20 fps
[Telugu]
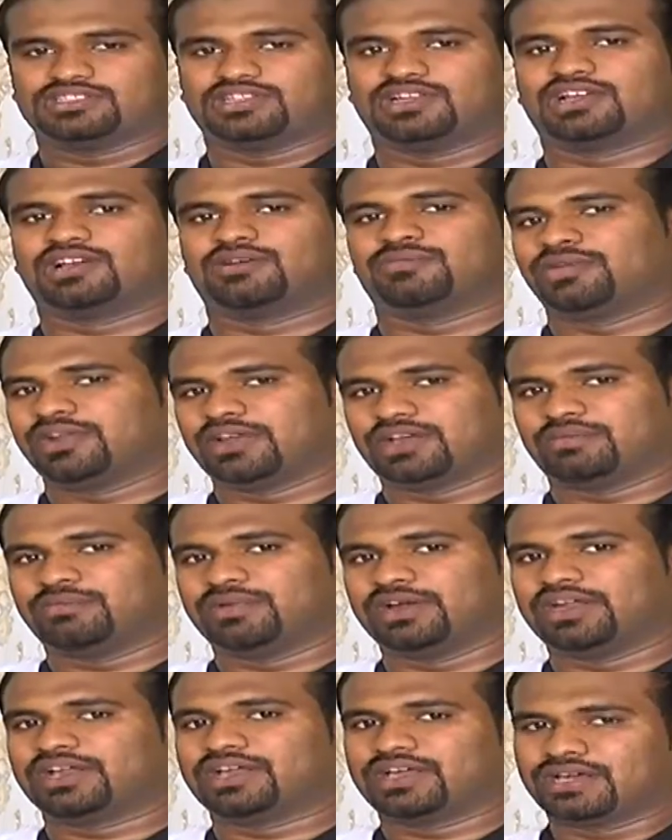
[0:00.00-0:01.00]
మెల్లగా మనకి
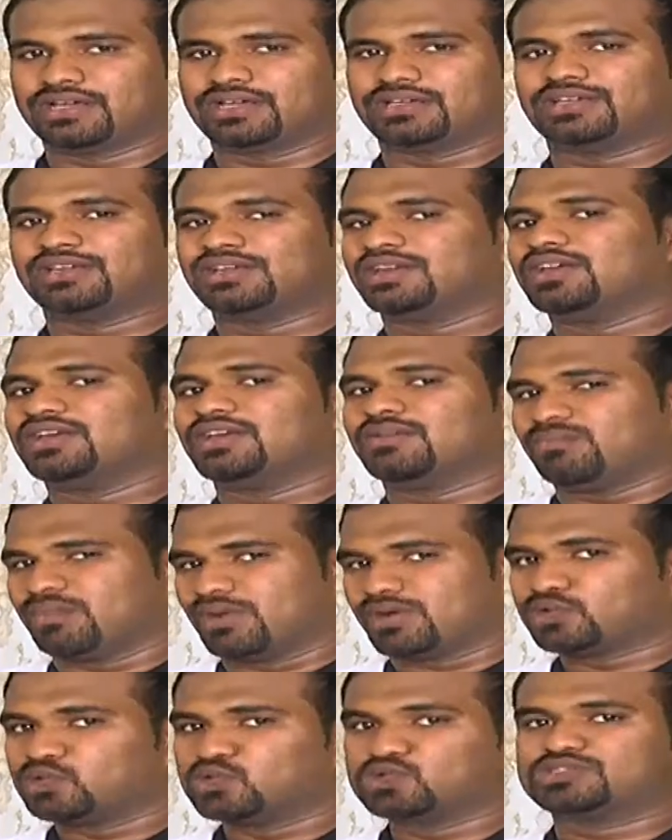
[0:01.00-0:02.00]
బెండకాయ
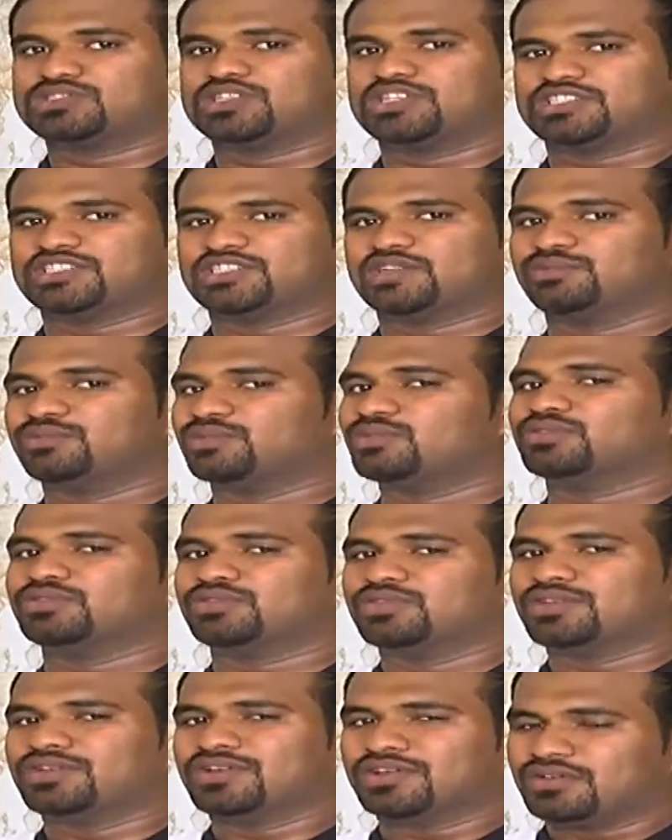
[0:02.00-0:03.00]
మనం కుక్ చేసేటప్పుడు
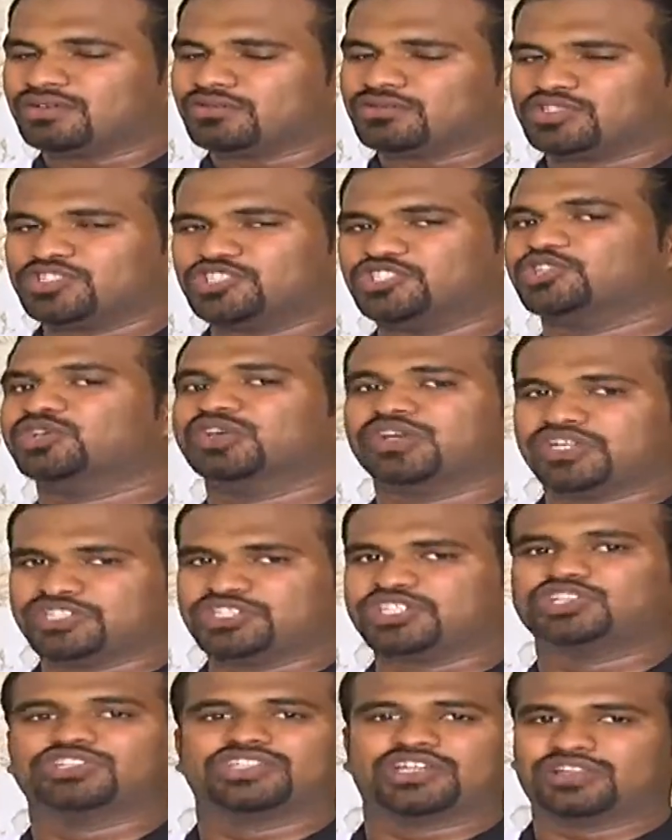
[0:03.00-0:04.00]
జిగుట
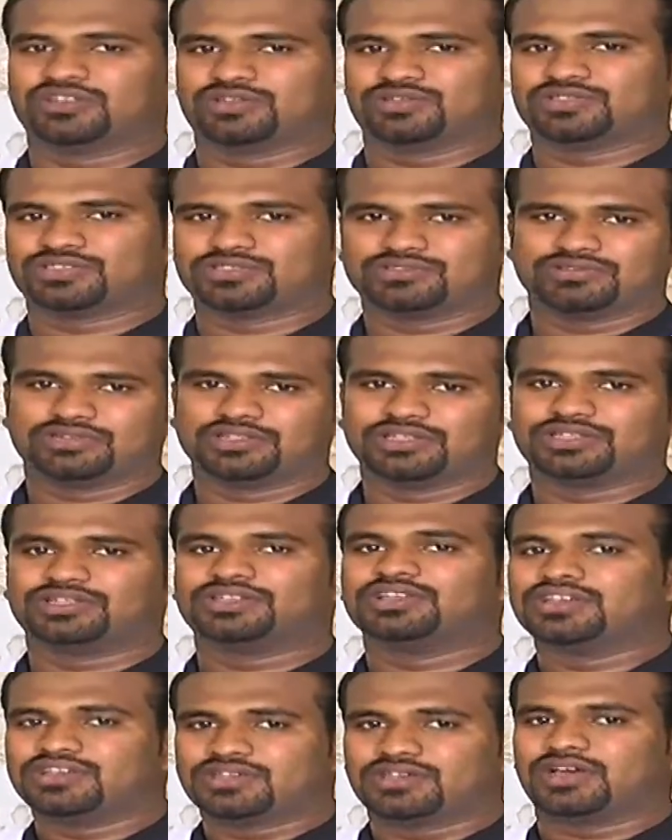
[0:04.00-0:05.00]
జిగుట అనేది వస్తుంది
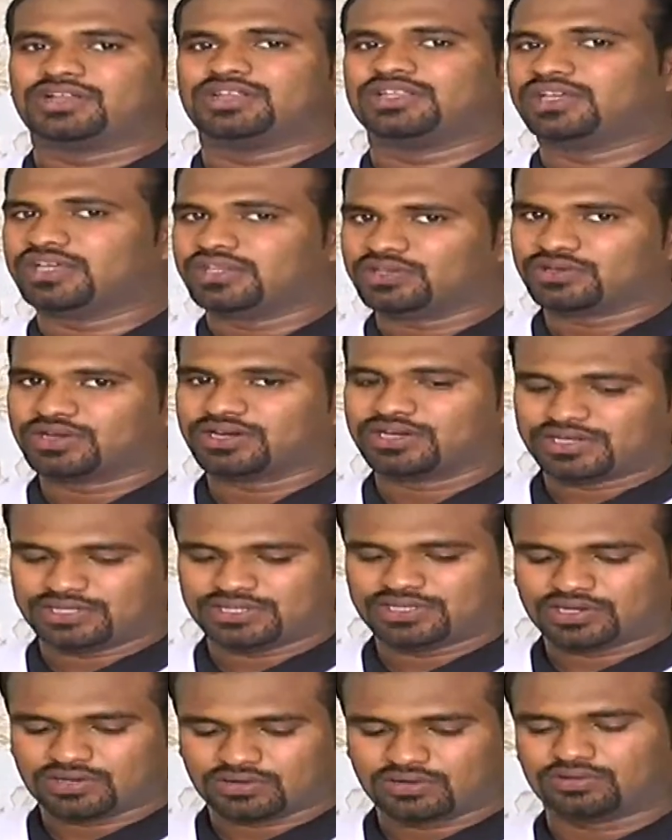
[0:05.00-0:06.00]
అది
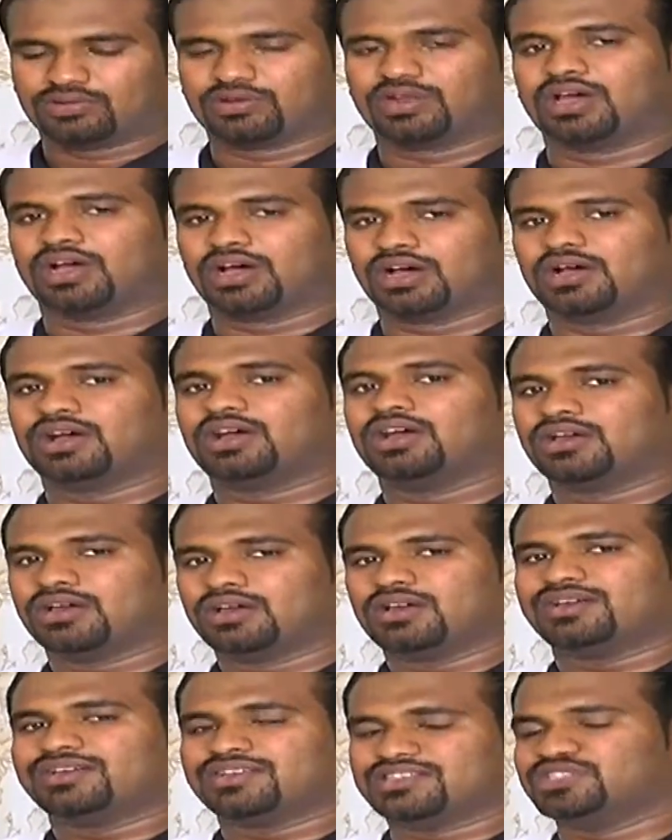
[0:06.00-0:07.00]
ఎందుకంటే దాంట్లో ఉన్న
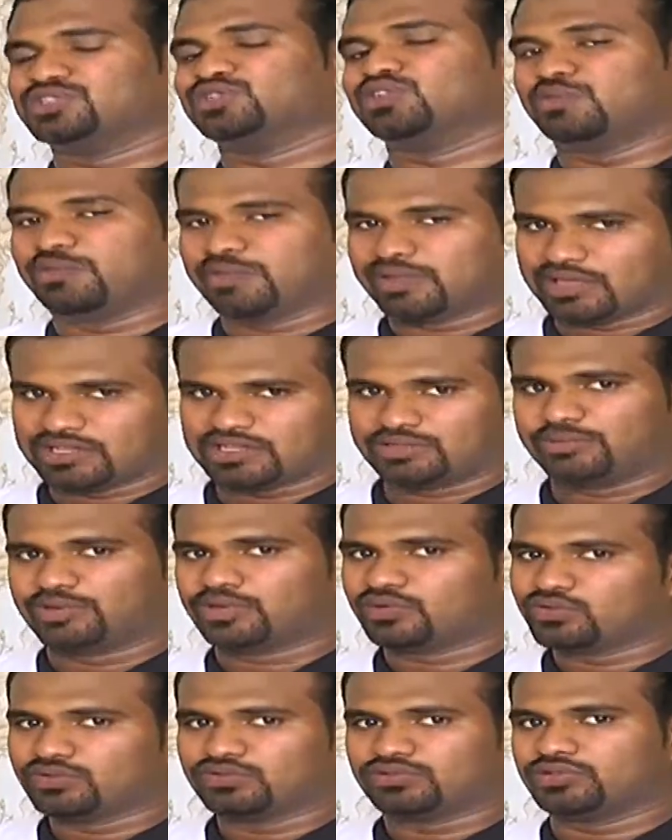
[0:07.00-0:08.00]
జిగుట పదార్థం
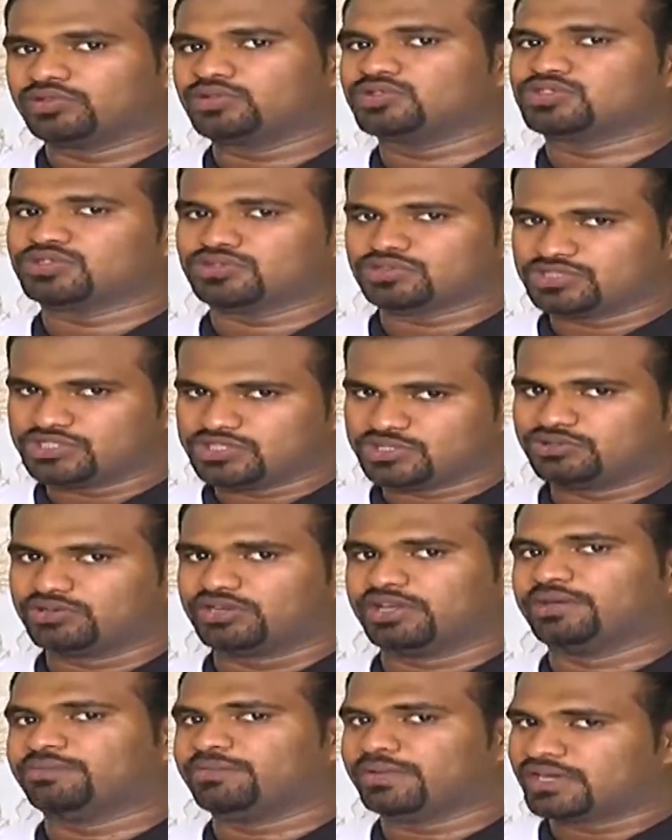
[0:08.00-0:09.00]
ఎక్కువ ఉంటుంది సో
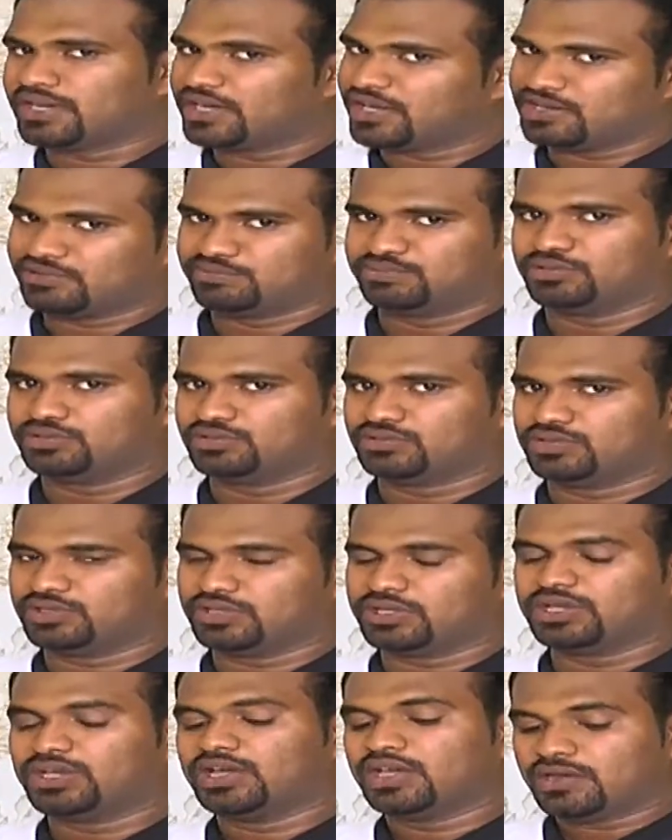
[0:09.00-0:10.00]
జిగుట అయిపోయి
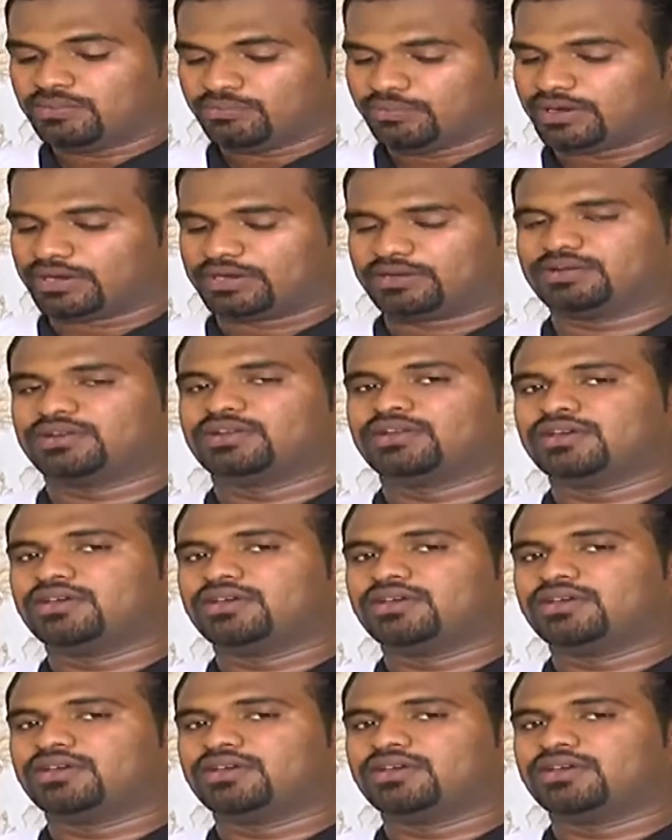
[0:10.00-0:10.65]
కరిగిపోతుంది బట్